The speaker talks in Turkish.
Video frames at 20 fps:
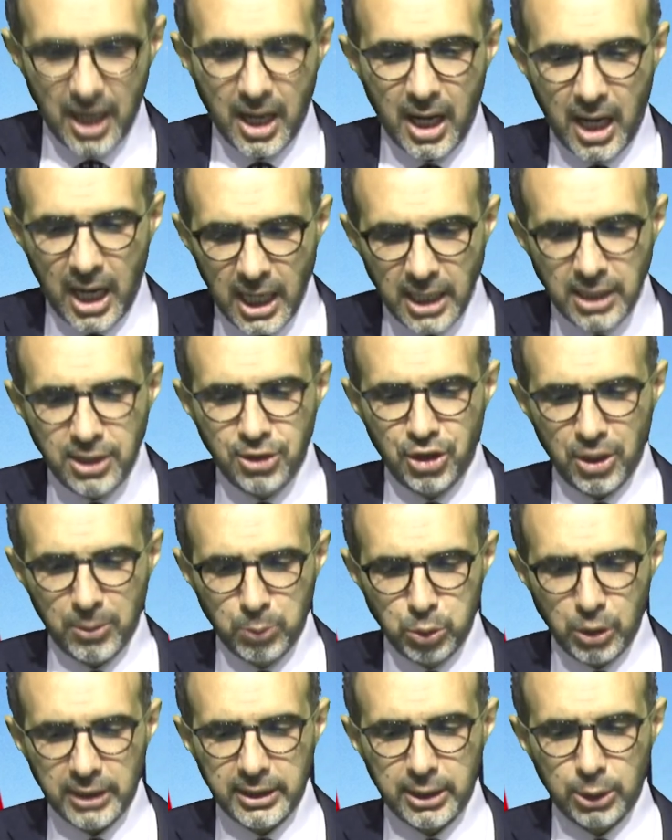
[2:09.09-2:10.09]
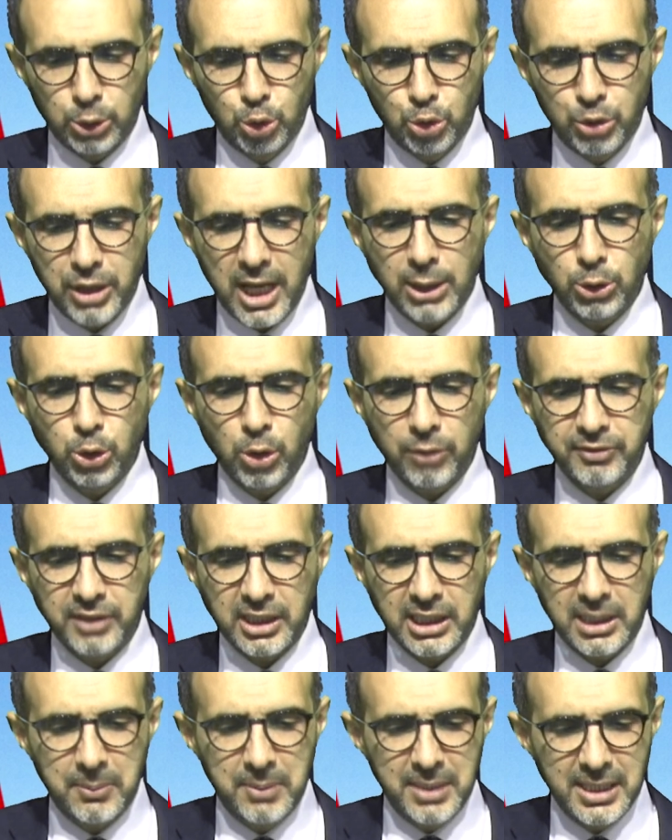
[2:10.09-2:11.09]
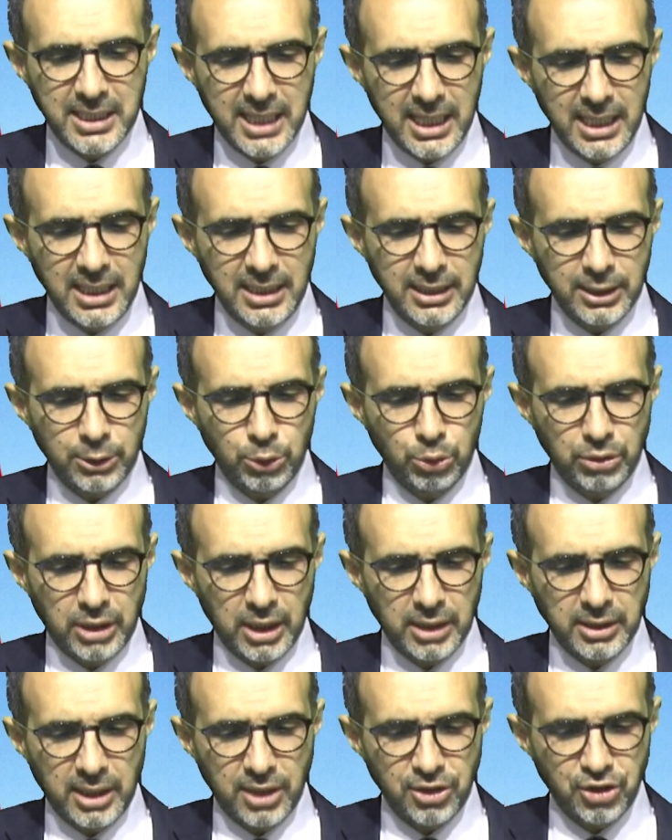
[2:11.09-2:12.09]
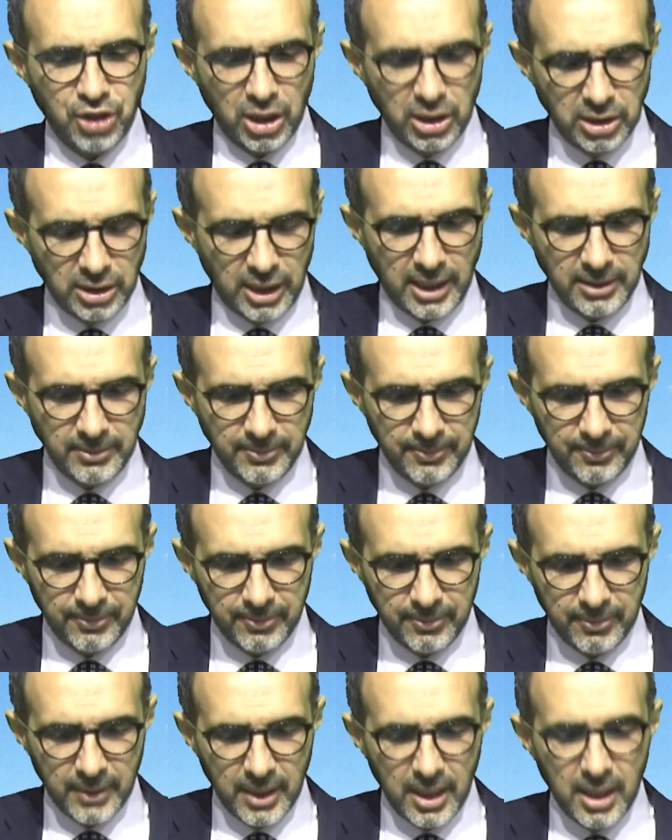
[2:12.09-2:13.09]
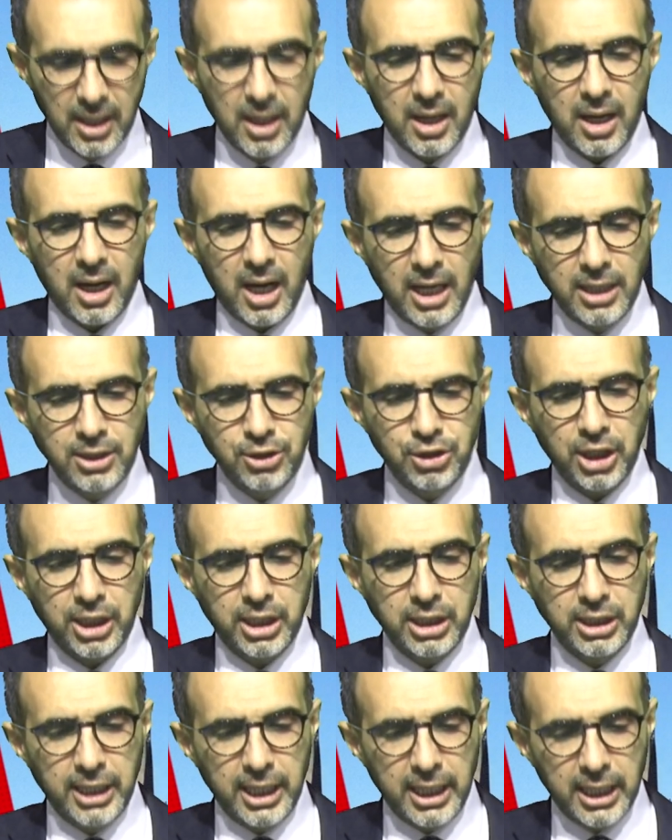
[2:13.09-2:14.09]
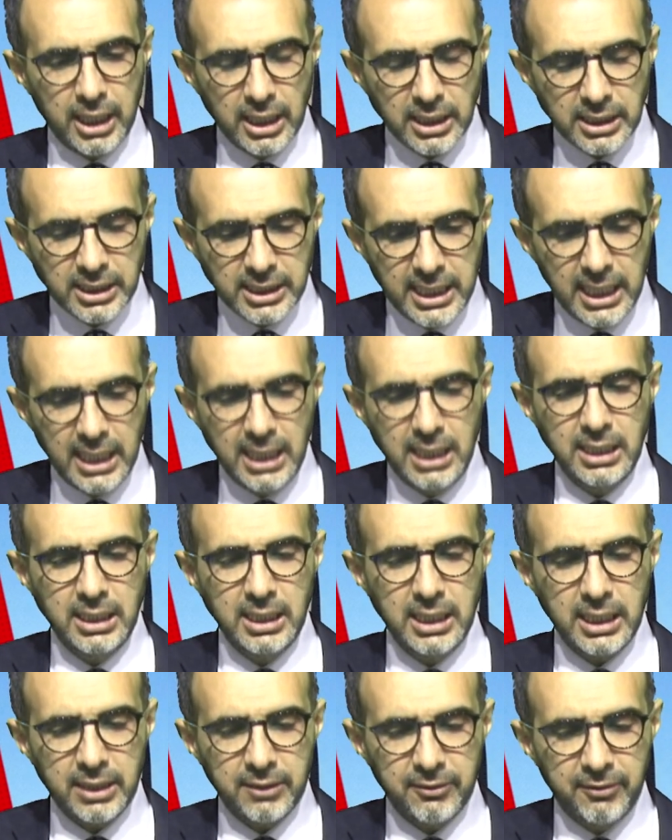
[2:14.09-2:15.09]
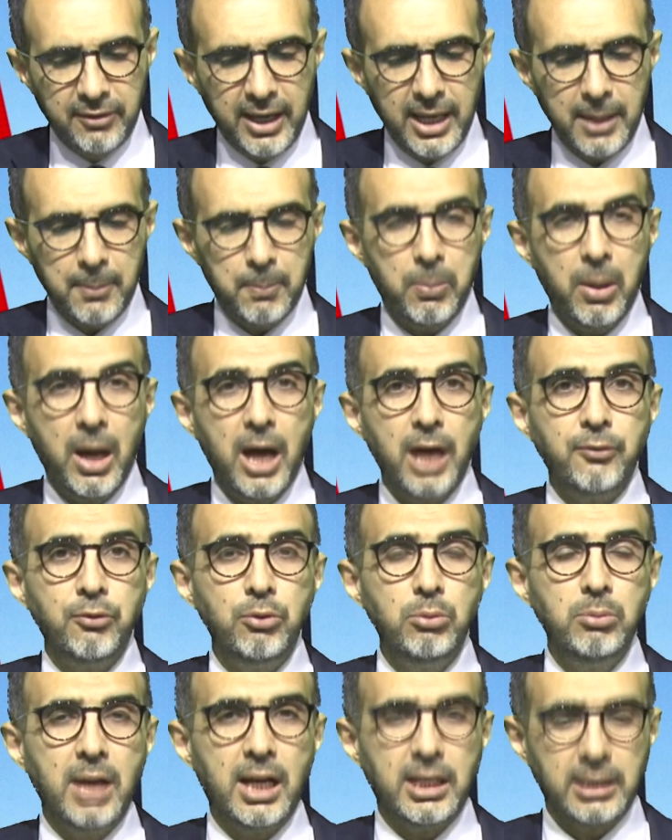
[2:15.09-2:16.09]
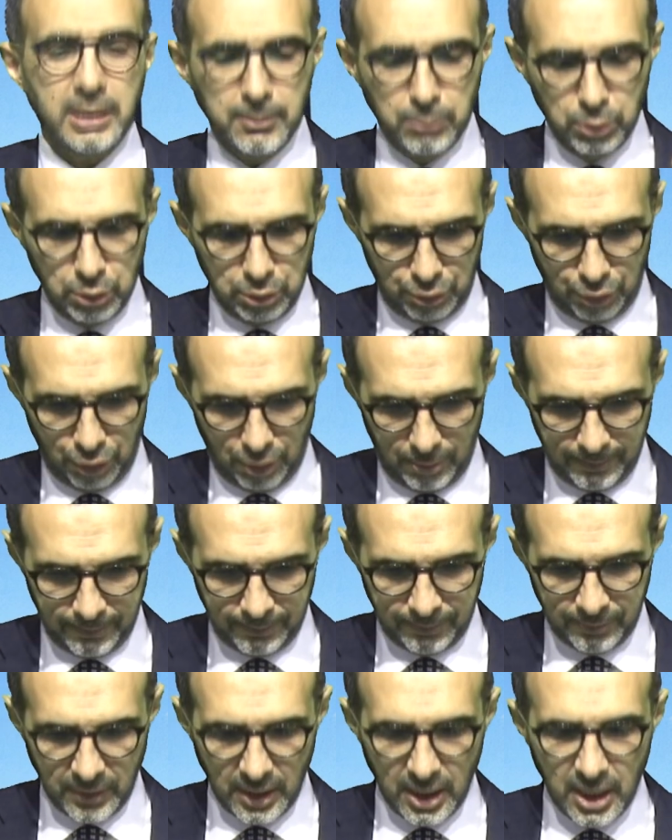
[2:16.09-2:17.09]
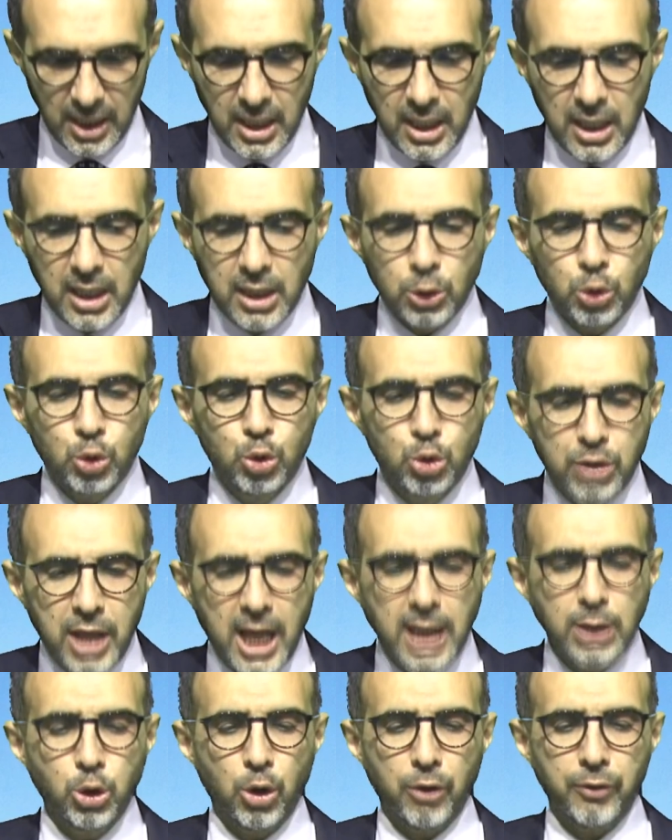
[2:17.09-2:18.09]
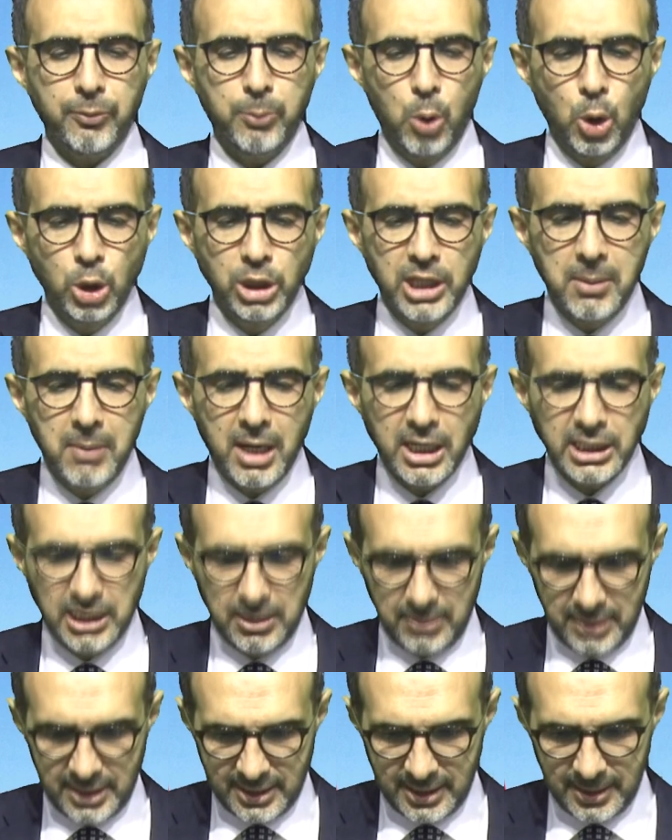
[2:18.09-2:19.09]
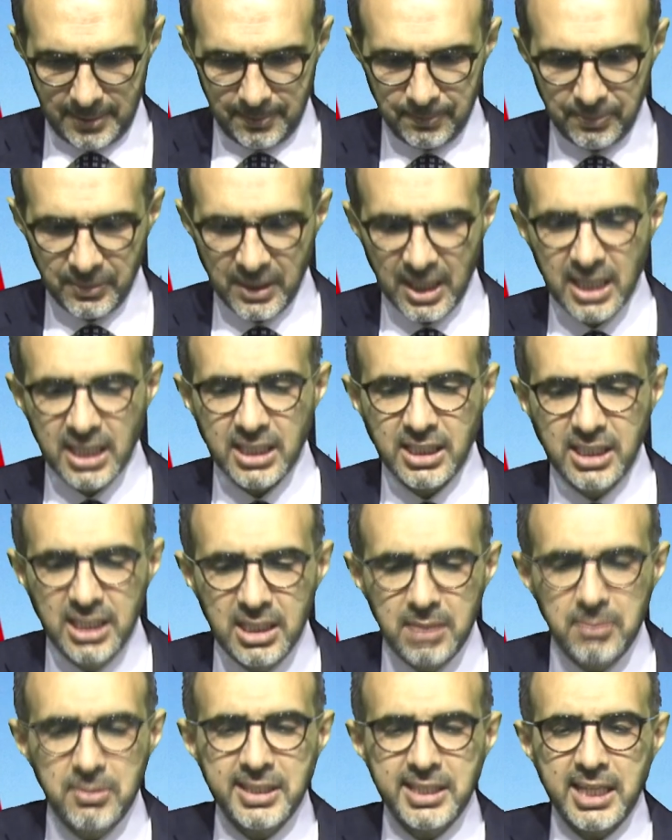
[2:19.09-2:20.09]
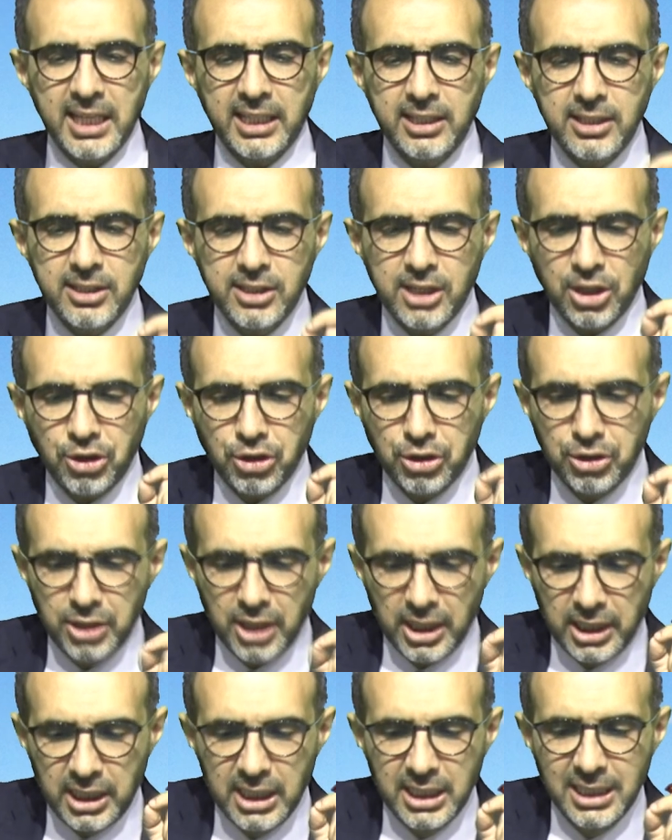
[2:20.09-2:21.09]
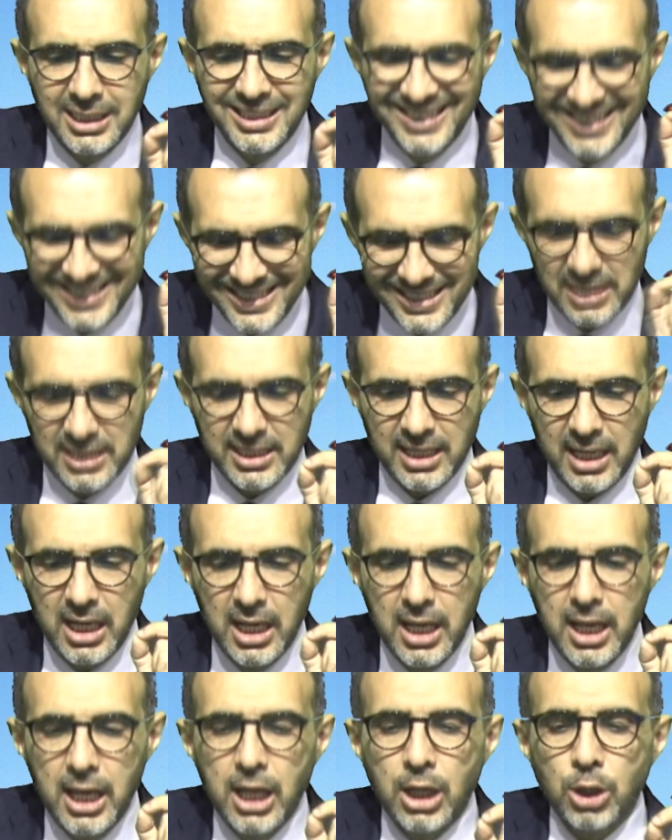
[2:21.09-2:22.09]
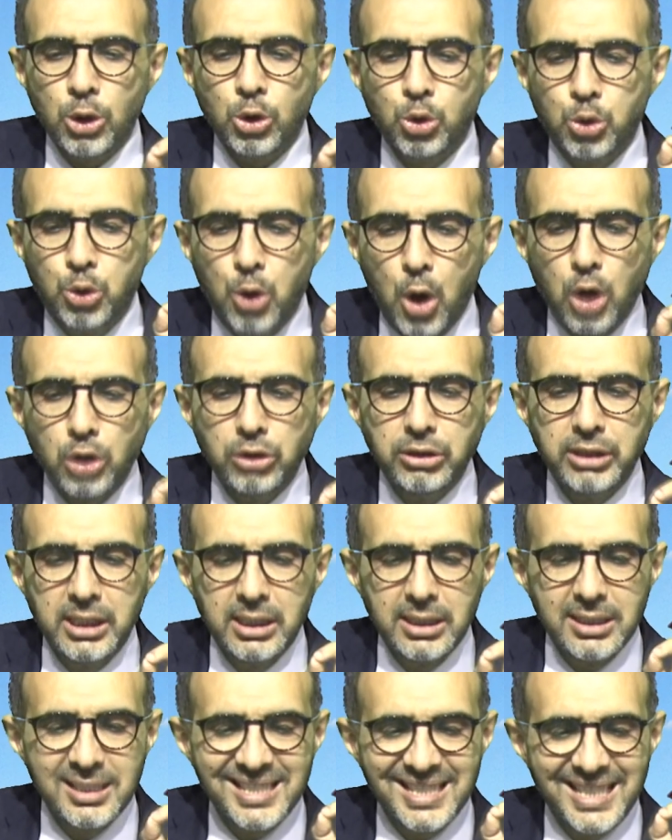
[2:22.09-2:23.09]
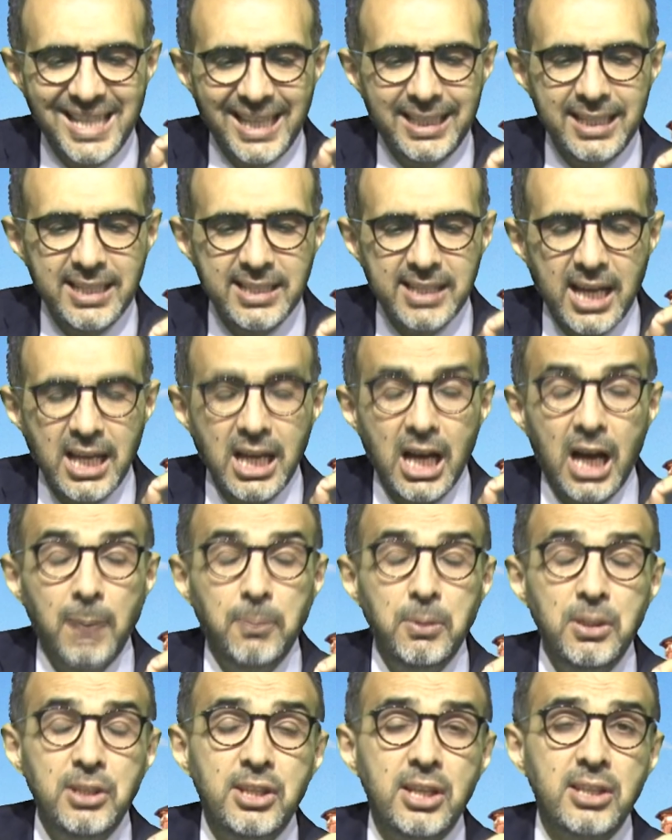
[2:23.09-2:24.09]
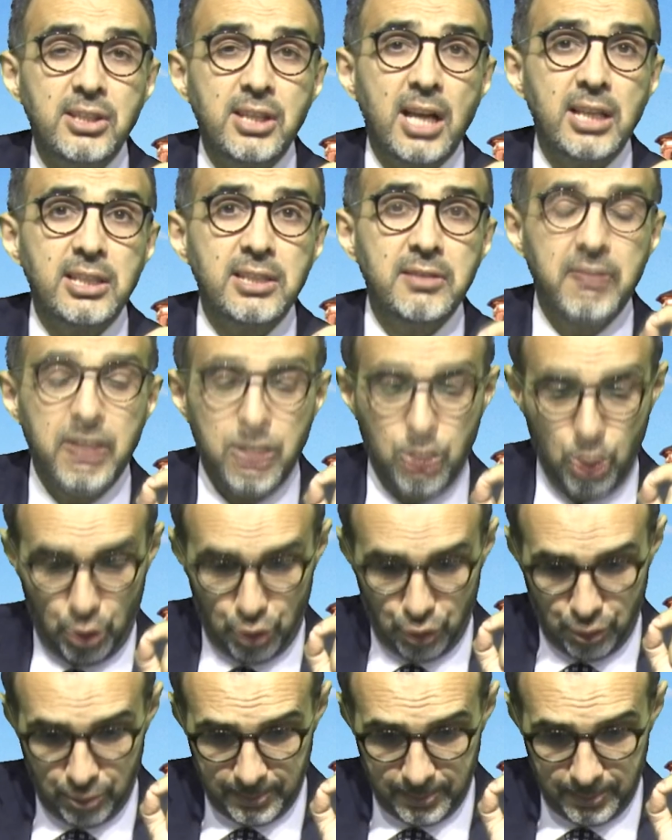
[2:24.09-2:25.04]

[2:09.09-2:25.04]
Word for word: Ayrıca burada Düsseldorf'taki bir gelinlik dükkanından çalınan aynı şekilde gelinlik ve parfümler de bulunuyor. Düsseldorf Bölge Mahkemesi 28 yaşındaki hırsıza 4 yıl 8 ay hapis cezası veriyor.